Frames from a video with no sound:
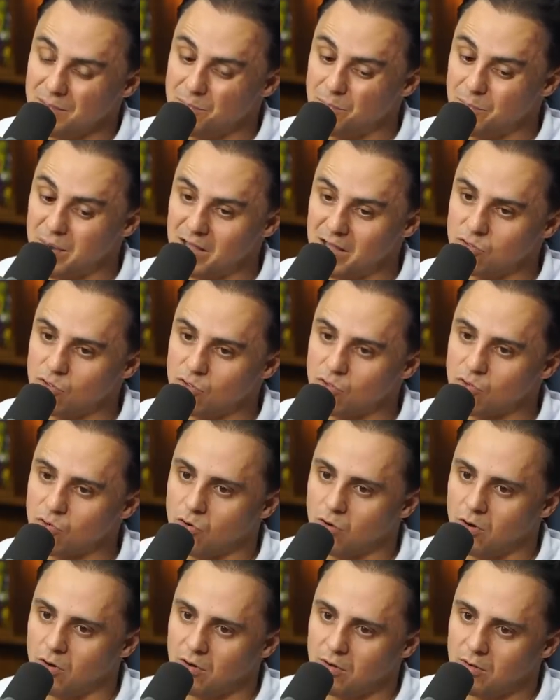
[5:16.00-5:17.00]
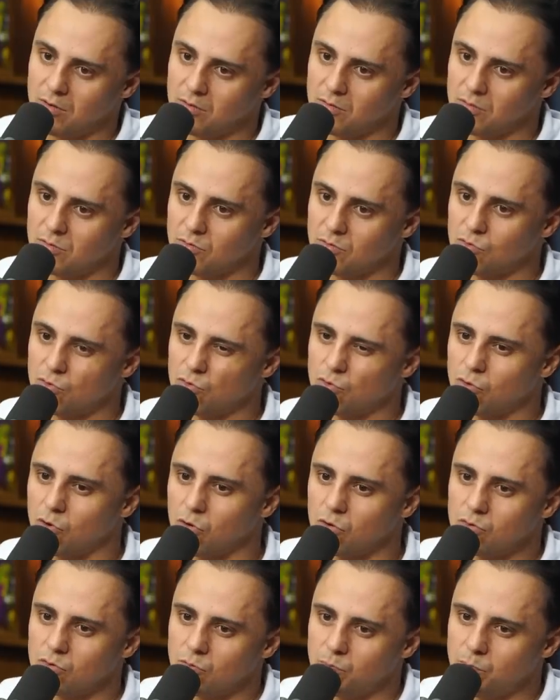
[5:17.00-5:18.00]
passou
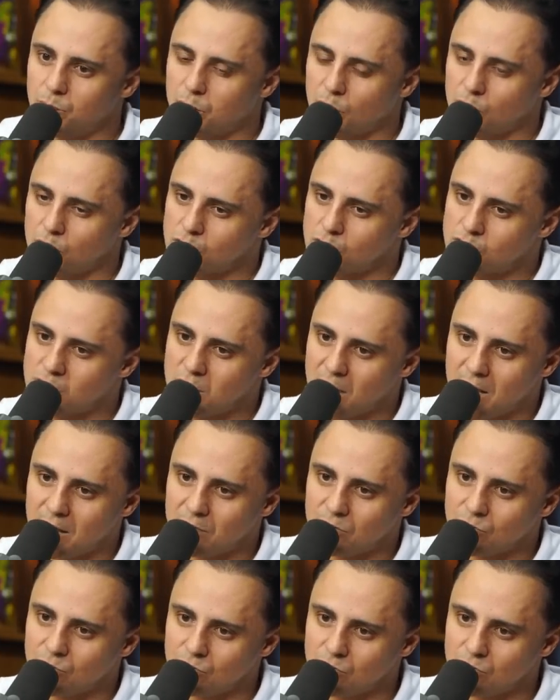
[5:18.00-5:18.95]
todo o projeto